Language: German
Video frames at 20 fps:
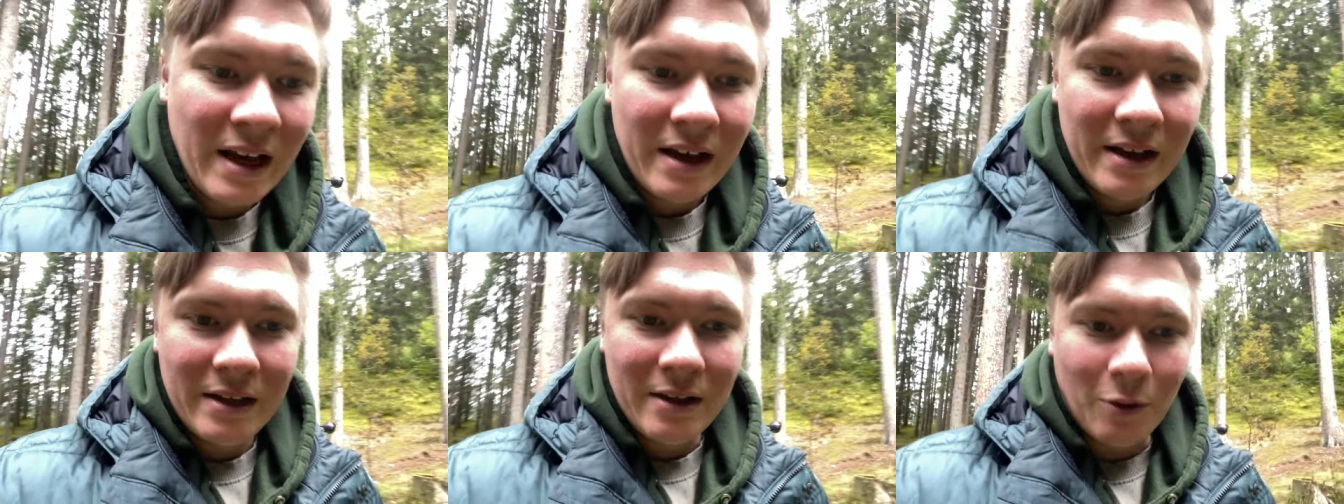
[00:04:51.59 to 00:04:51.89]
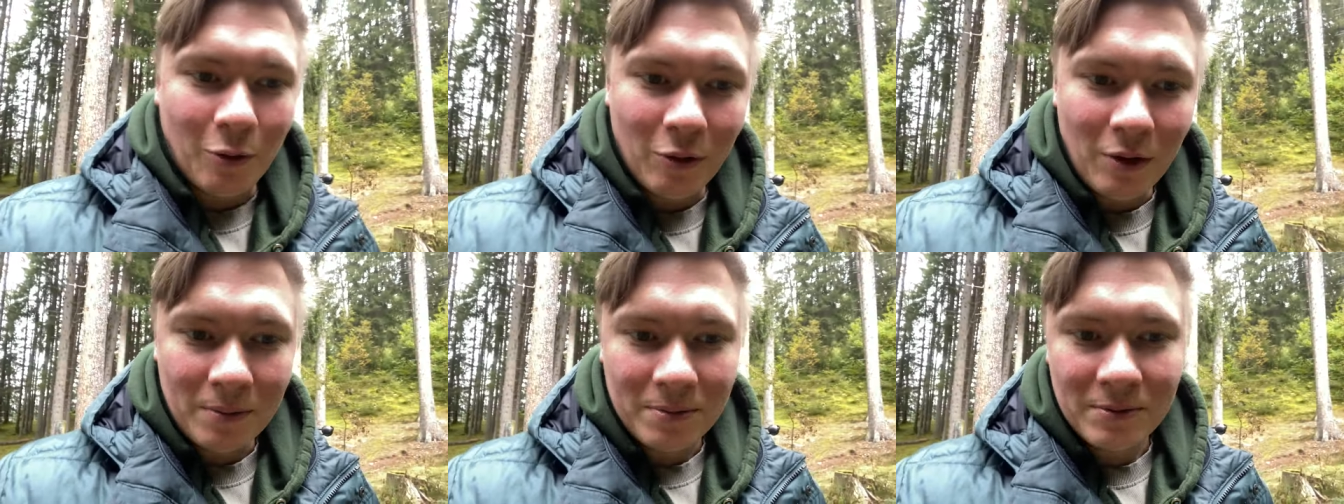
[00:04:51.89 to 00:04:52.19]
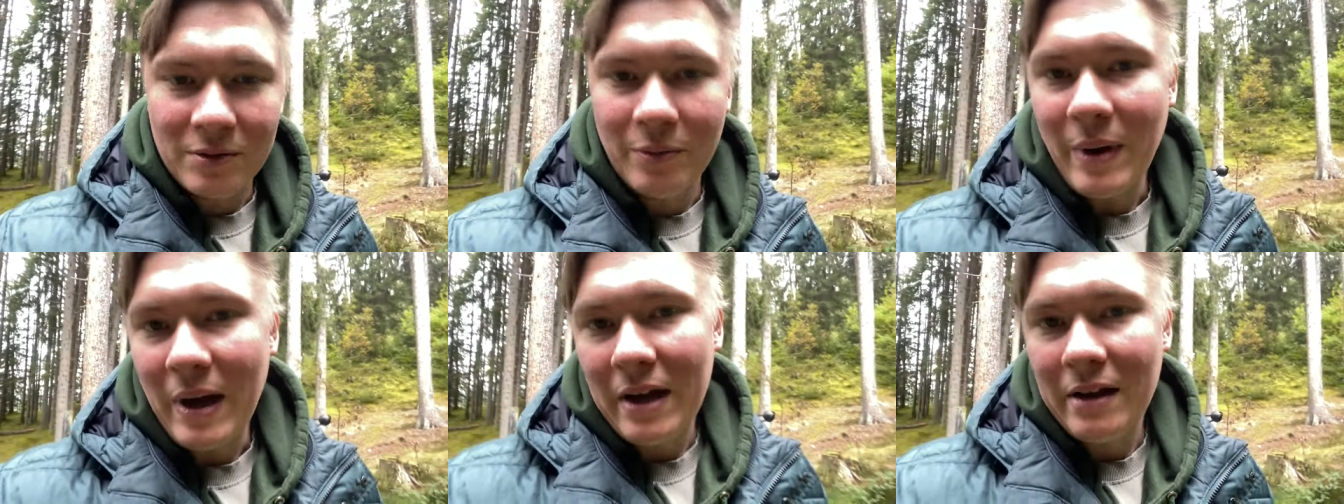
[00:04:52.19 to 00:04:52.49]
hier Urlaub
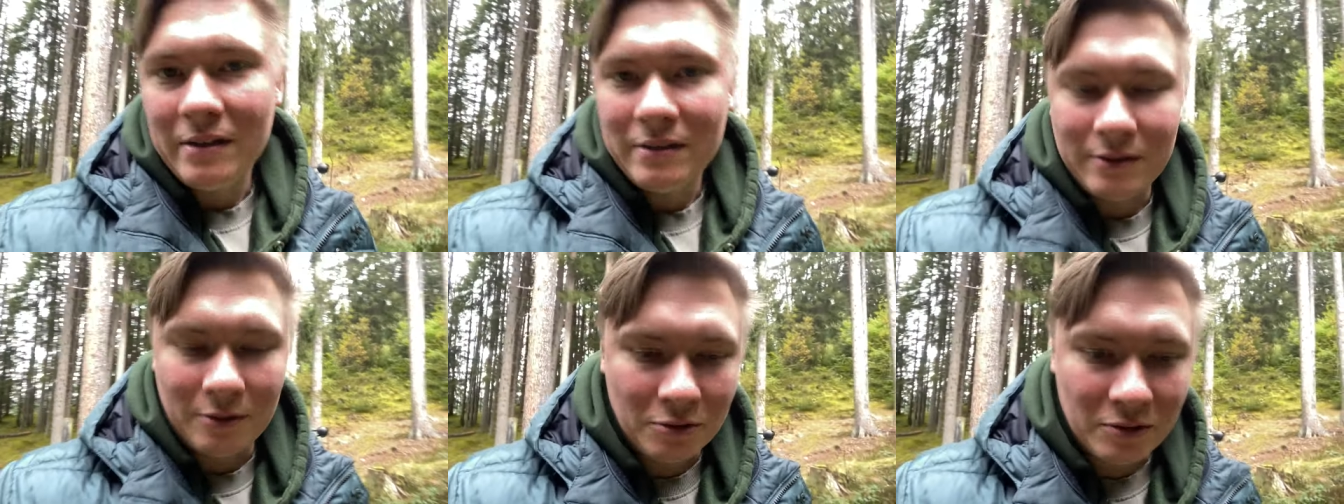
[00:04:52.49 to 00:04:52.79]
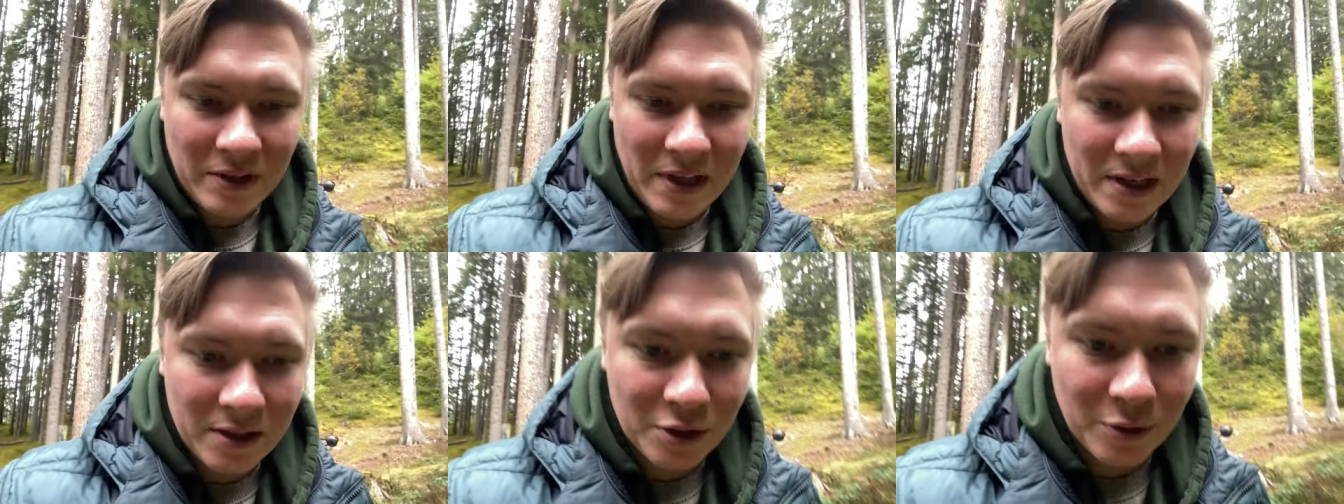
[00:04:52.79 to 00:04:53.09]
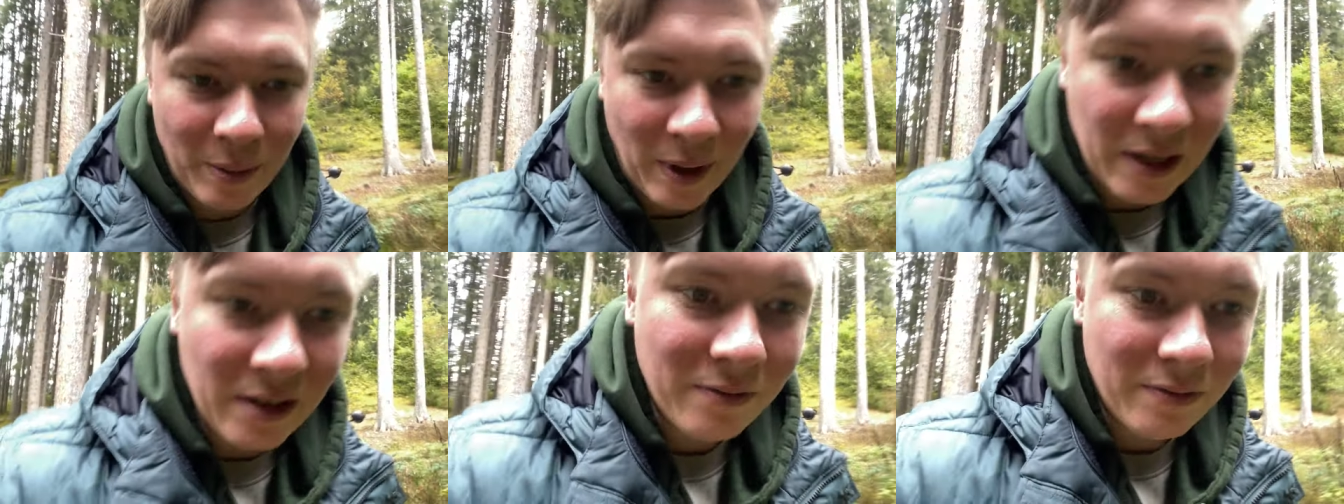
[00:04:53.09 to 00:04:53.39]
zu machen ist auch sehr
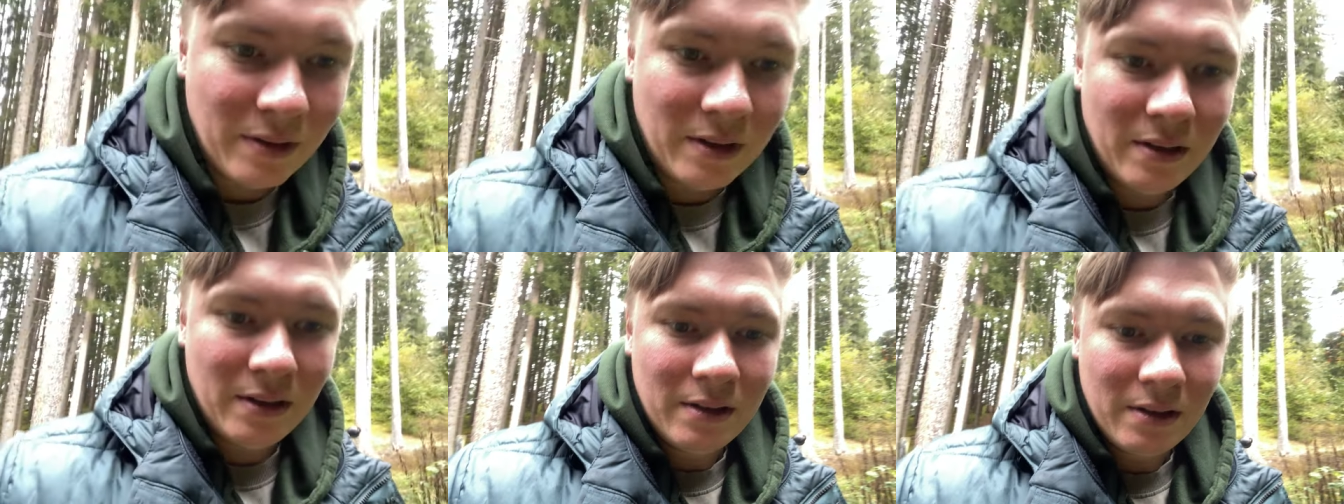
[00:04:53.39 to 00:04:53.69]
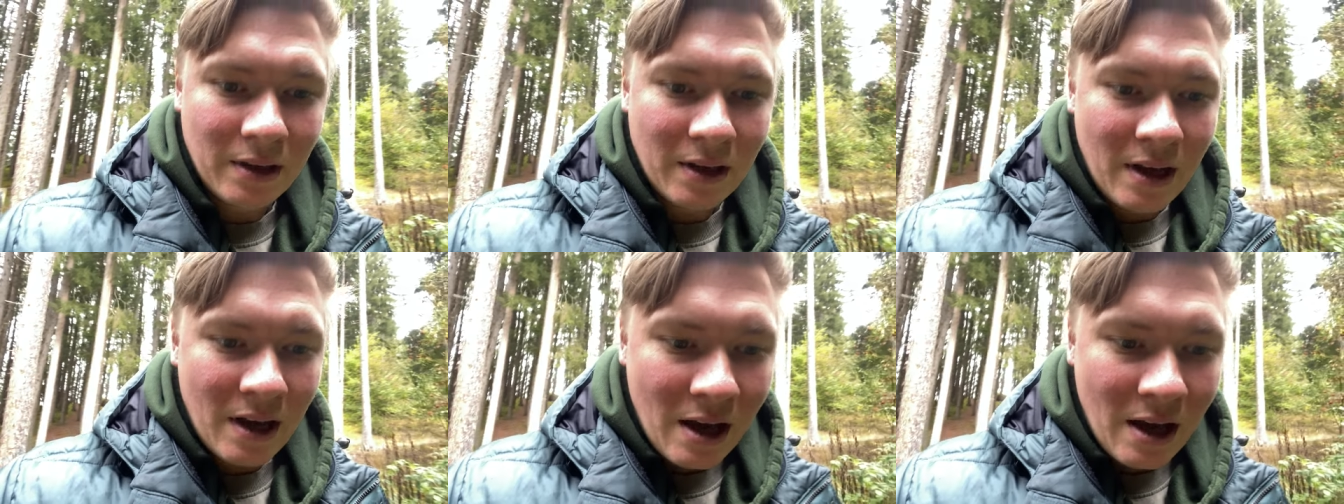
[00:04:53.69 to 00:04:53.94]
entspannt, finde ich.